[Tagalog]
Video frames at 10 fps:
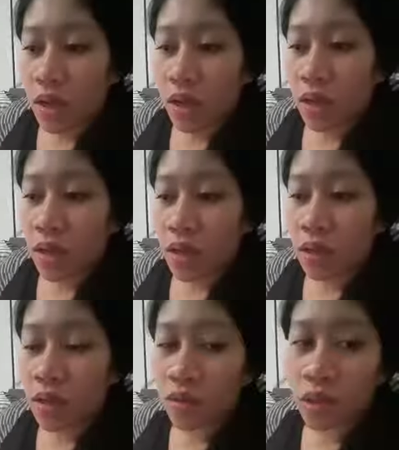Eh,
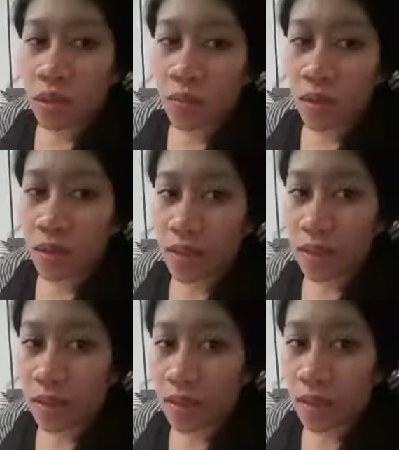hindi ko talaga matiis
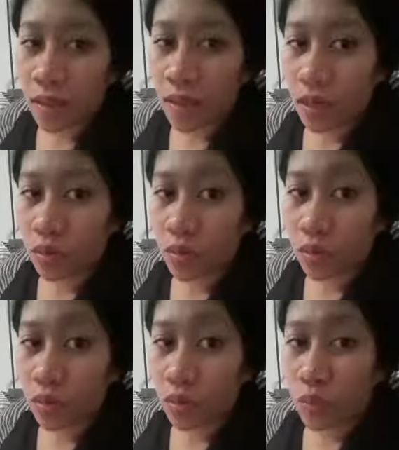kasi kailangan ko ng
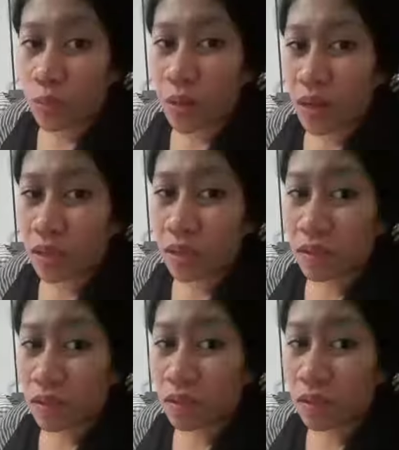tubig.
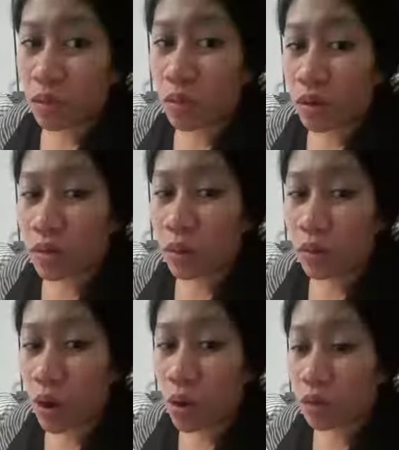Parang oh,
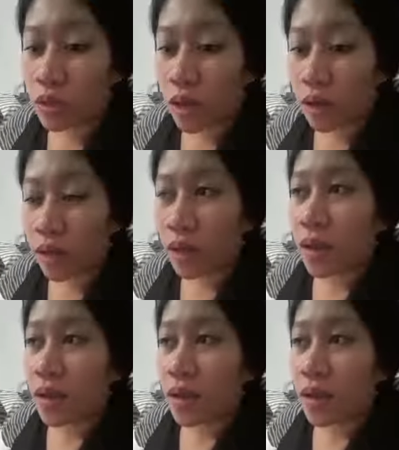nauha ko lagi.